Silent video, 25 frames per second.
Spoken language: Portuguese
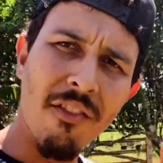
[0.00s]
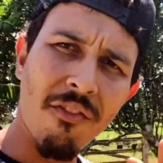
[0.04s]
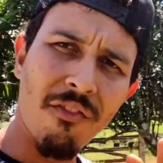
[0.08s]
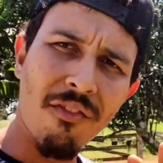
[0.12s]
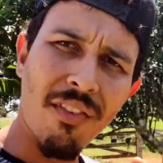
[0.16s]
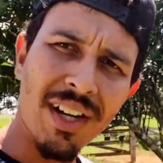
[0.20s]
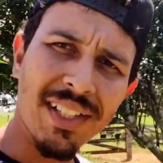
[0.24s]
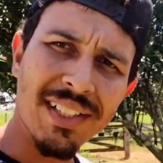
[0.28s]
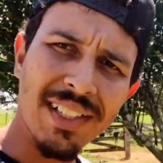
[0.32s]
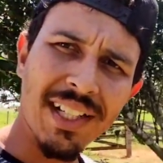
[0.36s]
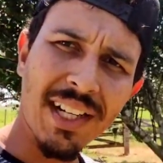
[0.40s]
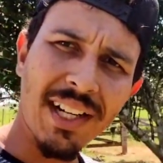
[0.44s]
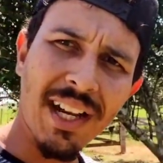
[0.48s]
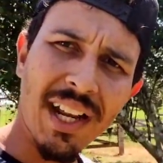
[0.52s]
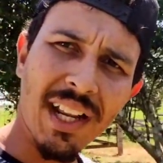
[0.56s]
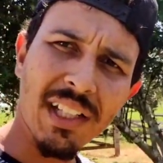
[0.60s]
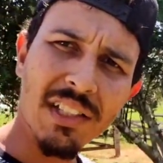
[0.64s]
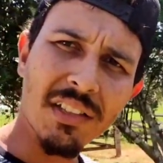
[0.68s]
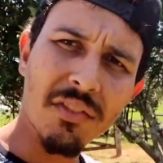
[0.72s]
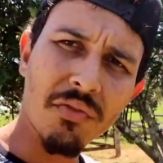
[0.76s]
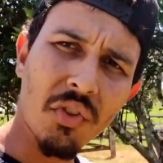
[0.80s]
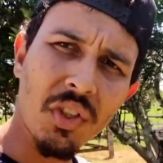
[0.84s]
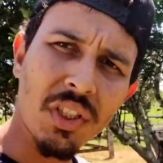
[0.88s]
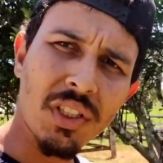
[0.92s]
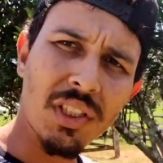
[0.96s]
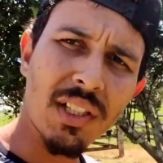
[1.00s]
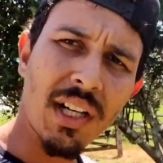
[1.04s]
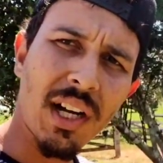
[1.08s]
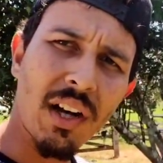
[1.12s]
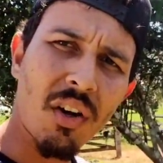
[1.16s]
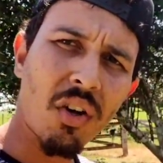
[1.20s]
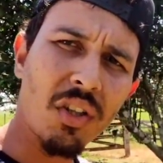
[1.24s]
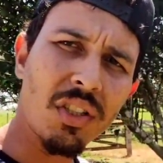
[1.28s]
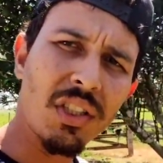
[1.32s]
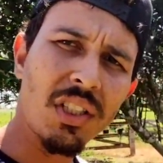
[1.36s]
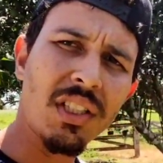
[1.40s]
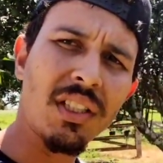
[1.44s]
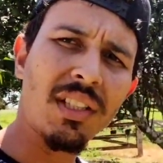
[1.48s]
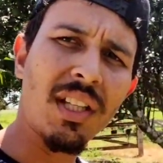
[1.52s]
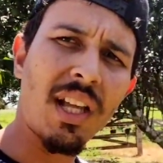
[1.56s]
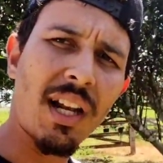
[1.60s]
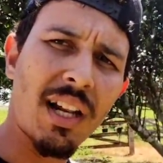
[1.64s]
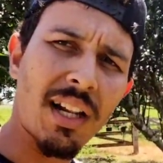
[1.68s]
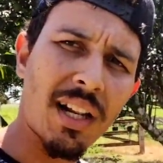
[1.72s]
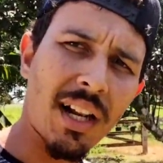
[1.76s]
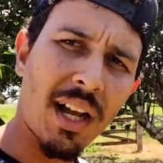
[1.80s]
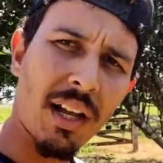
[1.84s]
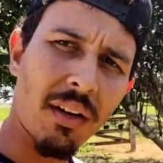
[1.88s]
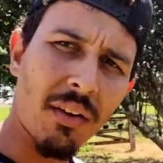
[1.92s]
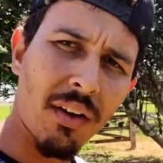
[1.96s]
Vai ser aqueles 20 garrotinhos que tá
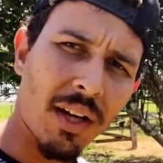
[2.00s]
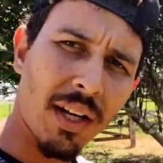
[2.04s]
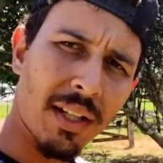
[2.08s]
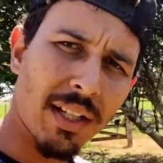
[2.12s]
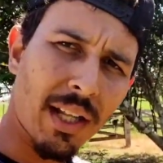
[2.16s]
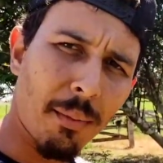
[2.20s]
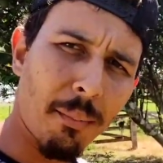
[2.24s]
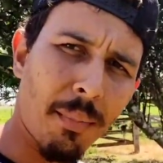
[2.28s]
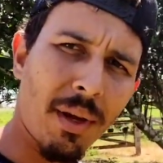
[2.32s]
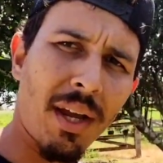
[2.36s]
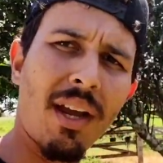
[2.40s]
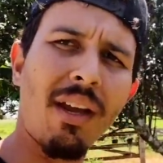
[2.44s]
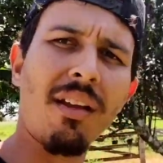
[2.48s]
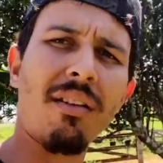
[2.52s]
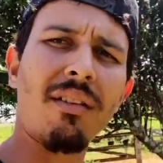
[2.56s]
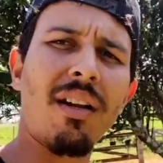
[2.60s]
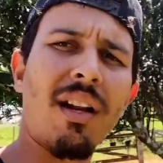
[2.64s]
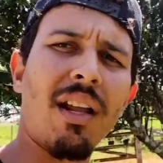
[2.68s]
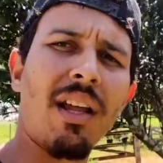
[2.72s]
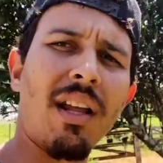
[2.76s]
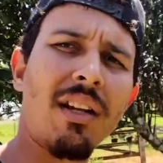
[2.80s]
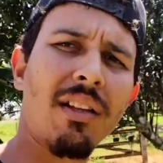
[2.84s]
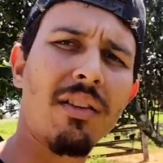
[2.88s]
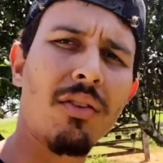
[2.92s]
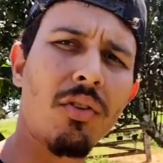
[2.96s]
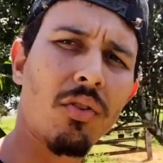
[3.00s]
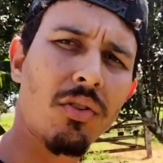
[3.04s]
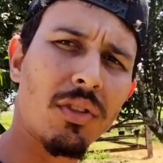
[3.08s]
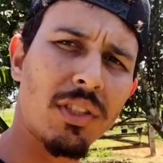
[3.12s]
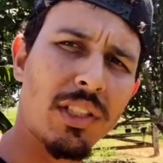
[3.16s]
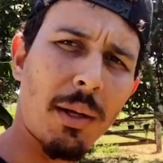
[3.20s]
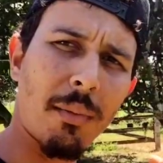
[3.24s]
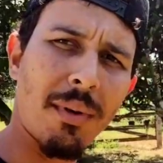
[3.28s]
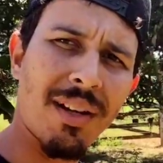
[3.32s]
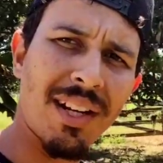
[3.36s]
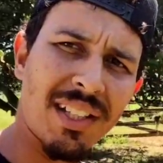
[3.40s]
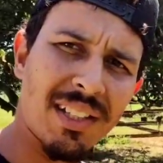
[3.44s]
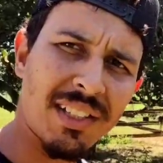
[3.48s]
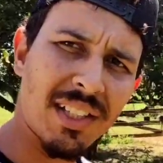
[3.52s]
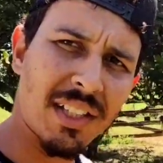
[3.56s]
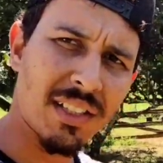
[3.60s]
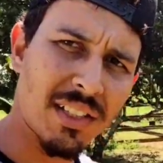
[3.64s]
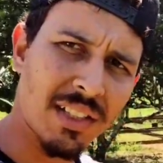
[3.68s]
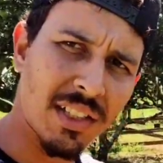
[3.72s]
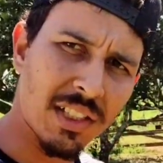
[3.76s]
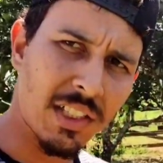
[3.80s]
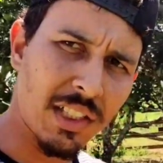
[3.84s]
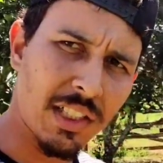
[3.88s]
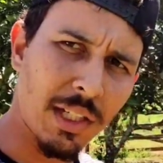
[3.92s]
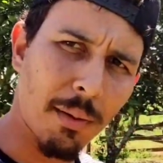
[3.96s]
lá no arrendamento, galera. Trouxemos eles
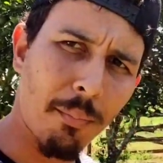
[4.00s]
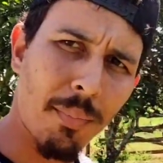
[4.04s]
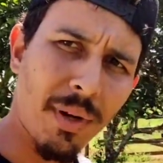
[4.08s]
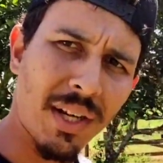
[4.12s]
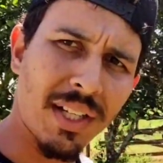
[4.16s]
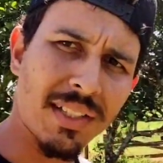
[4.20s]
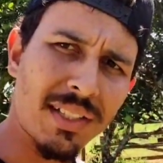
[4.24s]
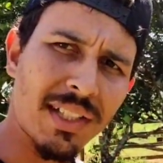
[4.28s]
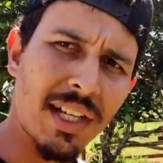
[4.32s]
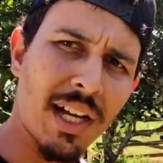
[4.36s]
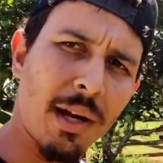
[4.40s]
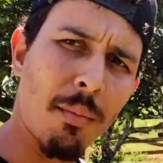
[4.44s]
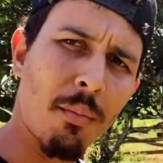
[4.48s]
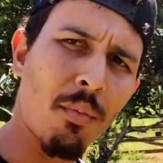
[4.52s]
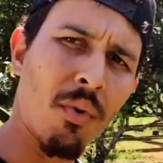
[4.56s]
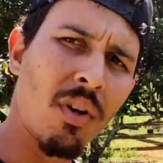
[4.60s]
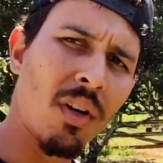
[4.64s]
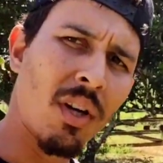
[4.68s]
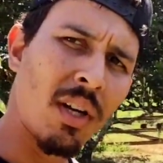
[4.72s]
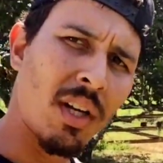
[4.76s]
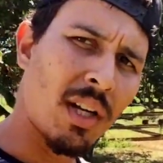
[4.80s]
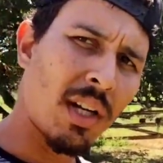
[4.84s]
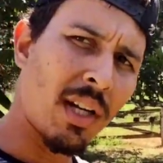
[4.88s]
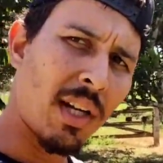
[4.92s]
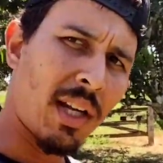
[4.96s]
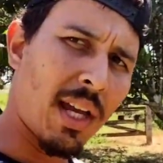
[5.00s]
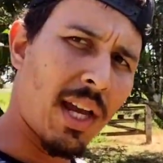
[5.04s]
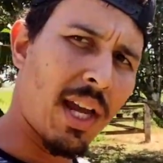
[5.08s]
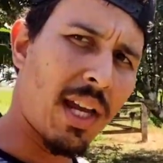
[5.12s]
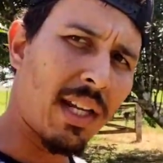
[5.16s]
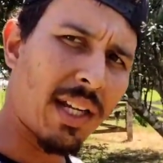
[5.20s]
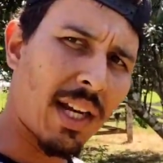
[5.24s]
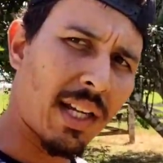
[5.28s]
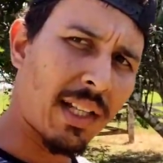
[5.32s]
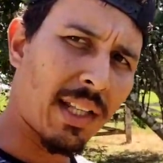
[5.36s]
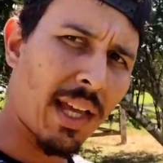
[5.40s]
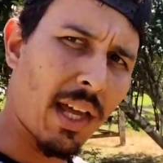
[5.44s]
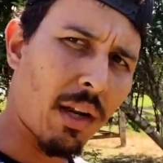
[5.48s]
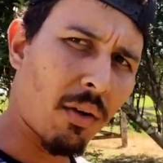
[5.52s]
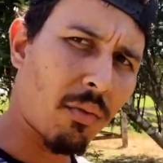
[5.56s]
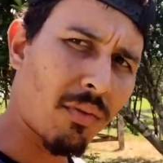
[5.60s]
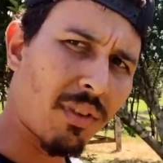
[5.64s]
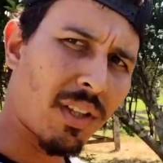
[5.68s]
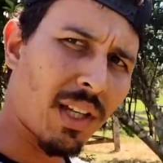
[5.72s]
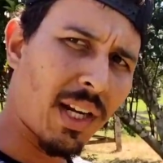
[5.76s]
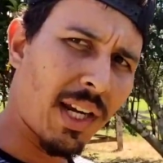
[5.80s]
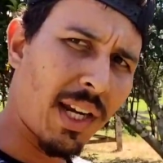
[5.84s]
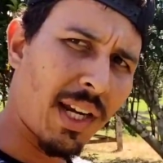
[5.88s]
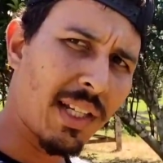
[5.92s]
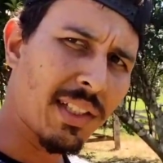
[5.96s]
esses dias, pesamos e já deram
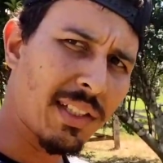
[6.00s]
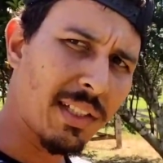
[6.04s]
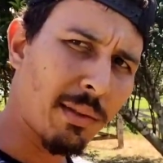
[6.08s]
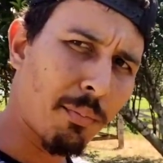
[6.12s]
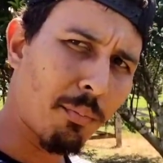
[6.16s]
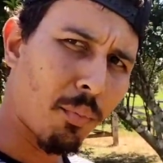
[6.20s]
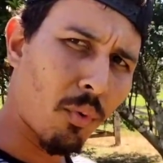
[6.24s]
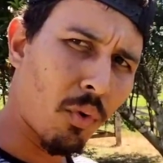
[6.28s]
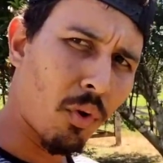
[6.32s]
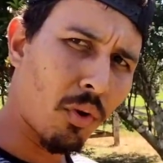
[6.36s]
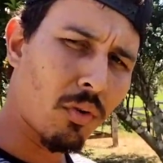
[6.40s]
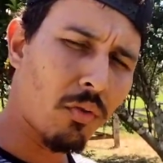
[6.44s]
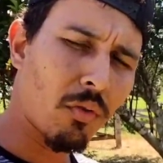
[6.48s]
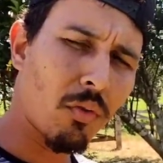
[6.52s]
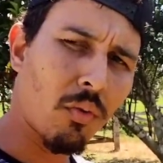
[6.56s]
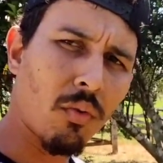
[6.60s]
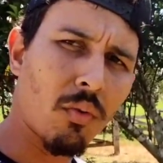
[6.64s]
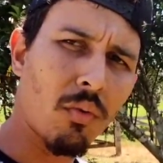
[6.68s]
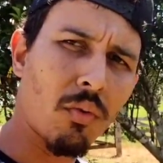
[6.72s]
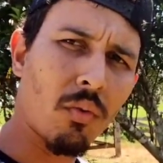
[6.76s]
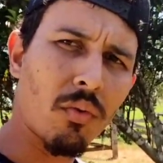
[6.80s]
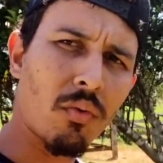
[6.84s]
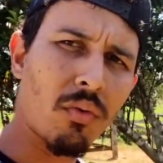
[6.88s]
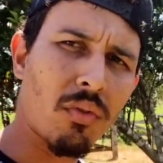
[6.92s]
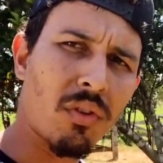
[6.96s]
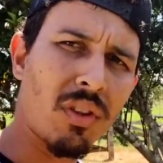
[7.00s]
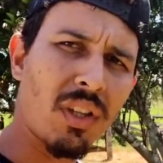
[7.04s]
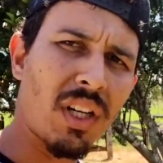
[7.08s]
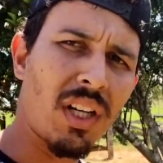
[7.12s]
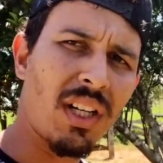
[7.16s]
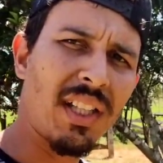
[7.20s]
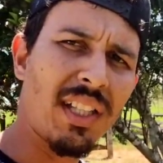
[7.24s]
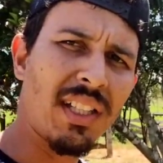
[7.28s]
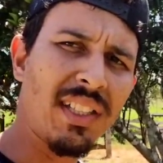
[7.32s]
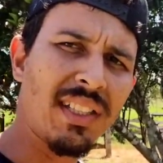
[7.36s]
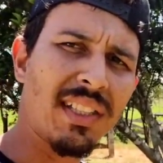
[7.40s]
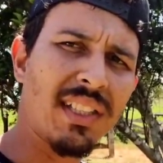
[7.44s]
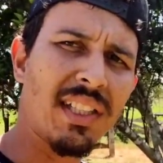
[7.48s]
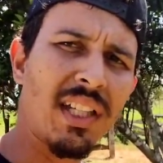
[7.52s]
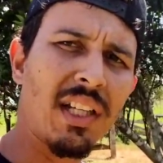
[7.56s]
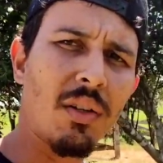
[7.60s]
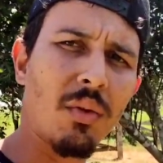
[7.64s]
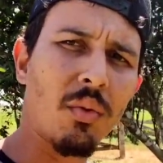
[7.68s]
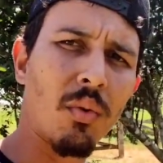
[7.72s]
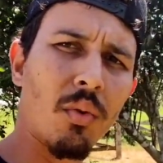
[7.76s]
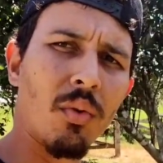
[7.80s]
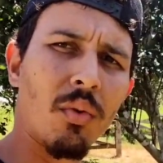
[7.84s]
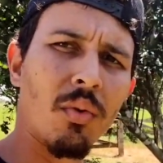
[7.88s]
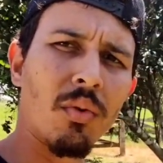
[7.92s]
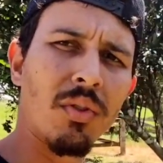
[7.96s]
13.35
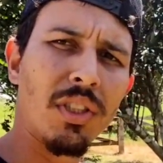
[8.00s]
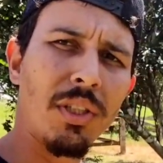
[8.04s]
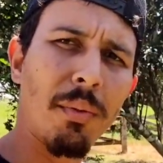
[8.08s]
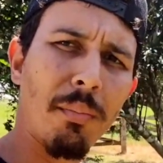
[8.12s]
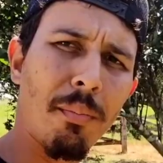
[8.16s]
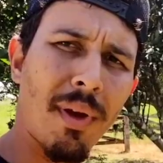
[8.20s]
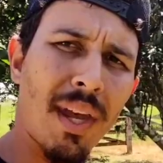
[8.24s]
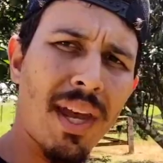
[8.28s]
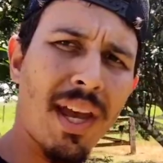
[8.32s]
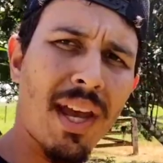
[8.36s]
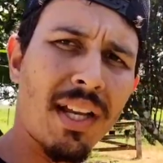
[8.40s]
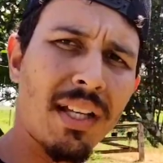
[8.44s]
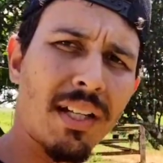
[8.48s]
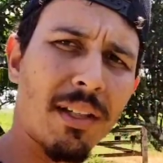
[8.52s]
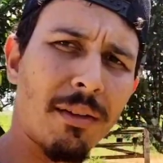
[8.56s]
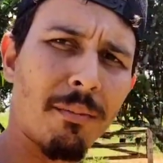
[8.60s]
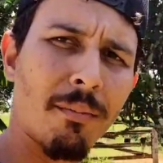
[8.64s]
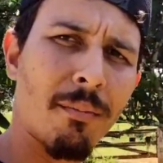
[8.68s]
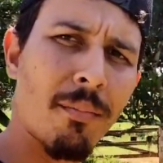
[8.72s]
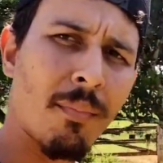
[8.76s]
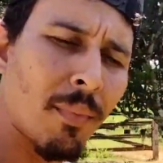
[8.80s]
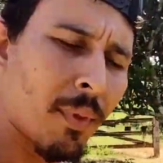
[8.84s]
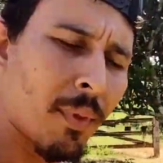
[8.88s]
de média.